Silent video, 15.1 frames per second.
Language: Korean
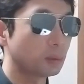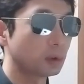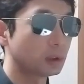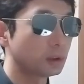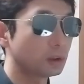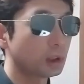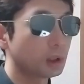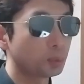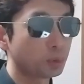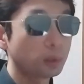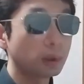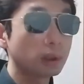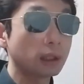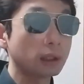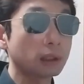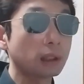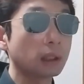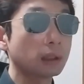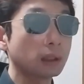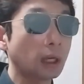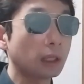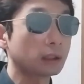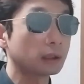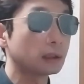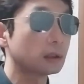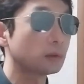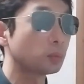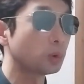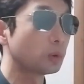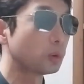뭐 신천지뿐만 아니라
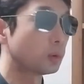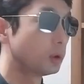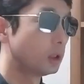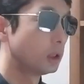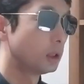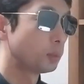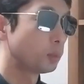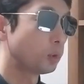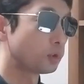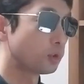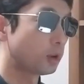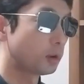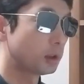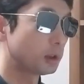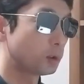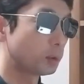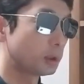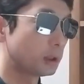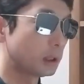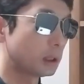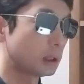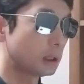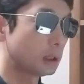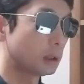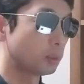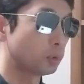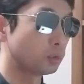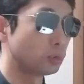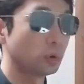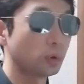다른 뭐 봉사활동이나
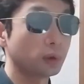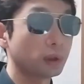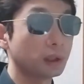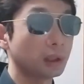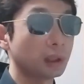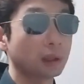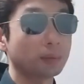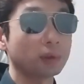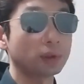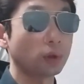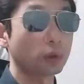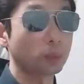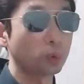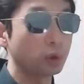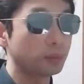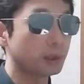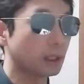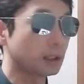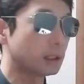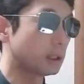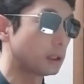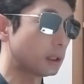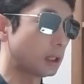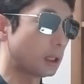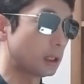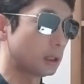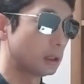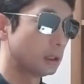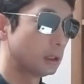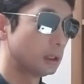뭐 운동이나 뭐 여러 모임 자체가 다